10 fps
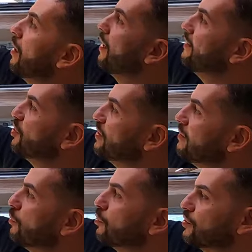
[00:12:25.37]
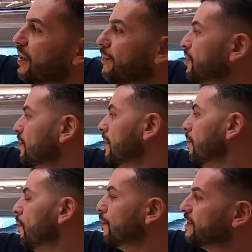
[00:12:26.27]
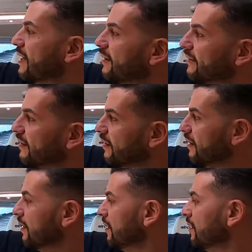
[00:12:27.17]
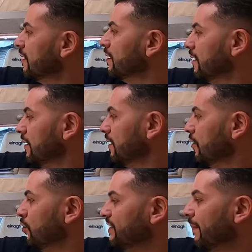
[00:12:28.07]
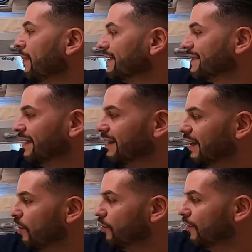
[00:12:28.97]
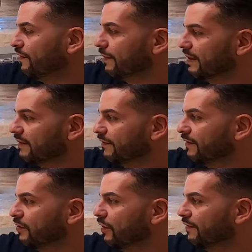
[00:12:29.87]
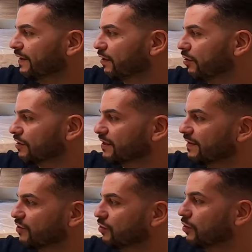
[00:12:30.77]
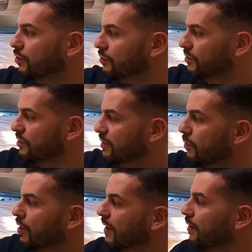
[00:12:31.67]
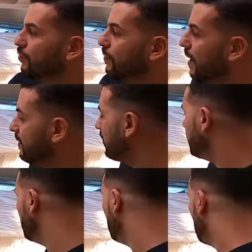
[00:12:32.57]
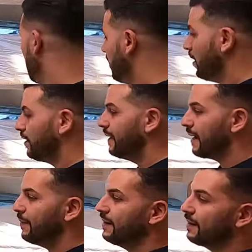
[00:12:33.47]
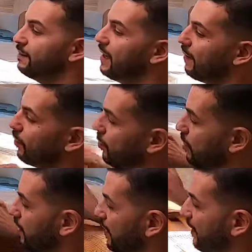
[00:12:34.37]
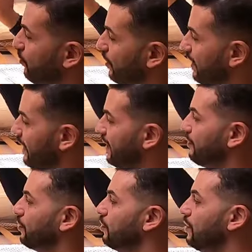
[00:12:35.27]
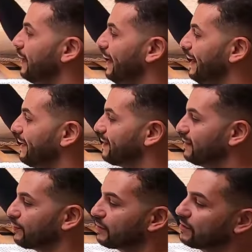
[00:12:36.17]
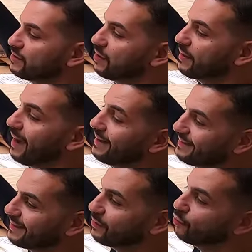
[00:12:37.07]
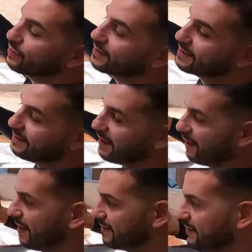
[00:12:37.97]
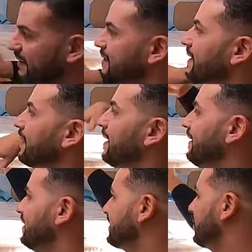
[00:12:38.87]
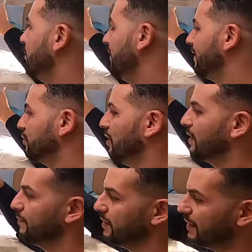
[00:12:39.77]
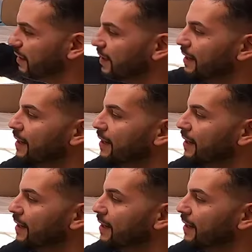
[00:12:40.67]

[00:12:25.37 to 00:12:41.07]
La discesa è molto semplice, abbiamo un pulsante lui si abbassa ovviamente fino a fine corsa da solo, si blocca in automatico. Chiaramente abbiamo le doghe in legno e la rete di protezione anticaduta sia a sinistra che a destra, quindi verso la cabina.